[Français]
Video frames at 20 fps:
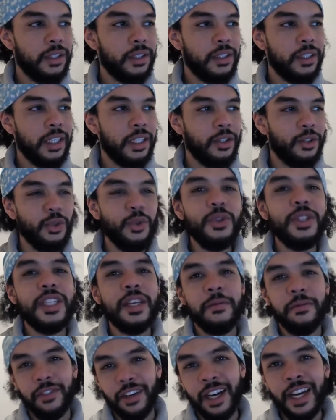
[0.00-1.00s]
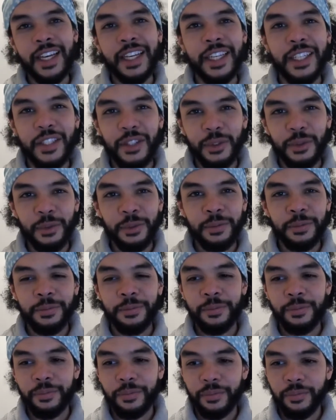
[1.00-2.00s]
ta deuxième vraie question,
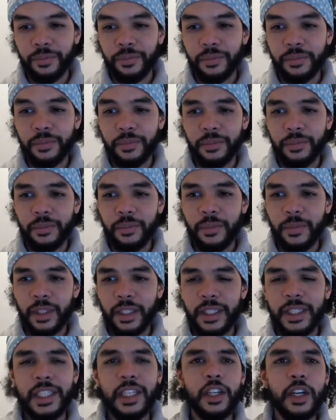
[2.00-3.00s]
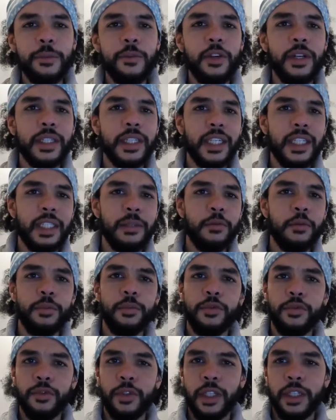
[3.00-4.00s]
c'est comment incarner mon
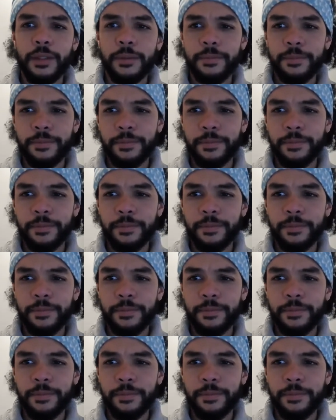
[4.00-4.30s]
pouvoir